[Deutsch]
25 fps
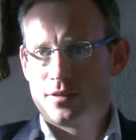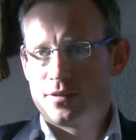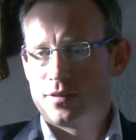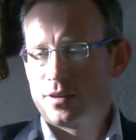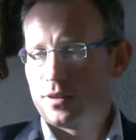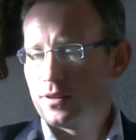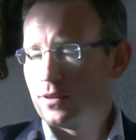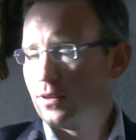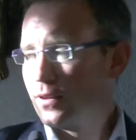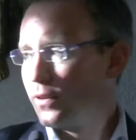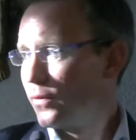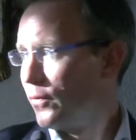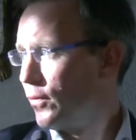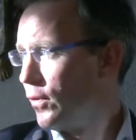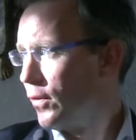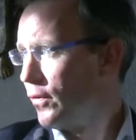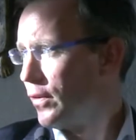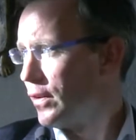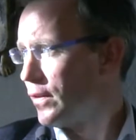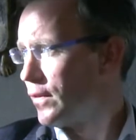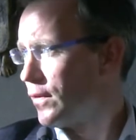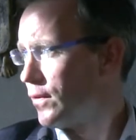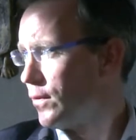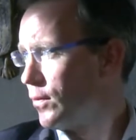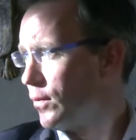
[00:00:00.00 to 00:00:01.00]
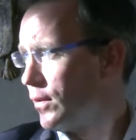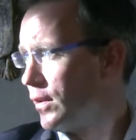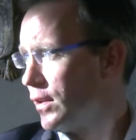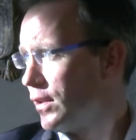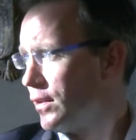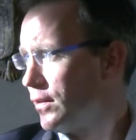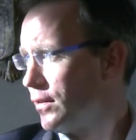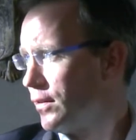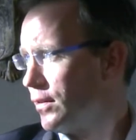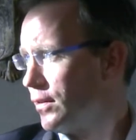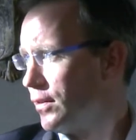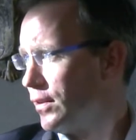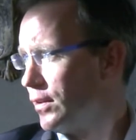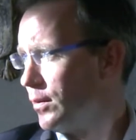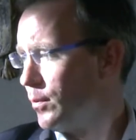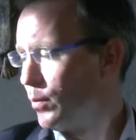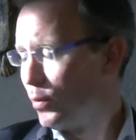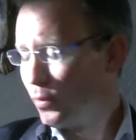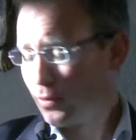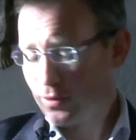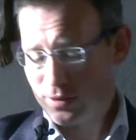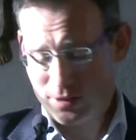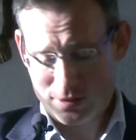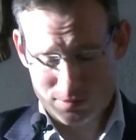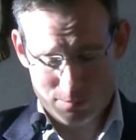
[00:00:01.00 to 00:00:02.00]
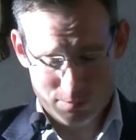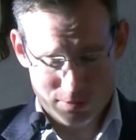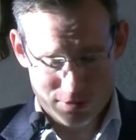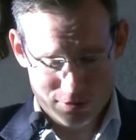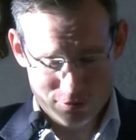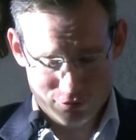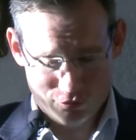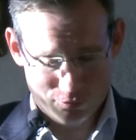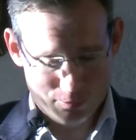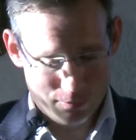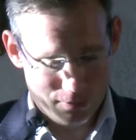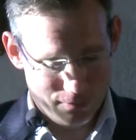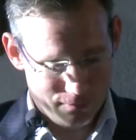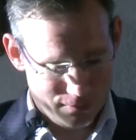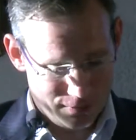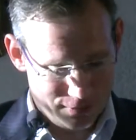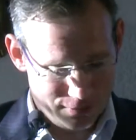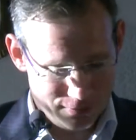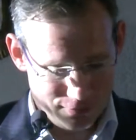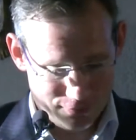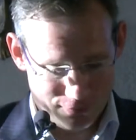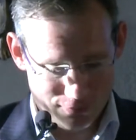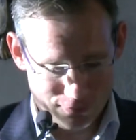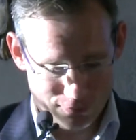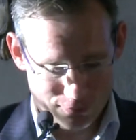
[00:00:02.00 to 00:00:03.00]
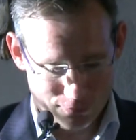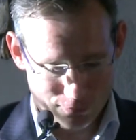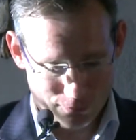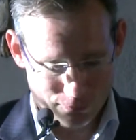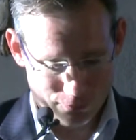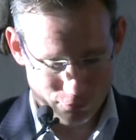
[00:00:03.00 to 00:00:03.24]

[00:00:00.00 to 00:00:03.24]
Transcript: zackig vorwärts zu gehen im Projektmanagement, wenn ich das jetzt so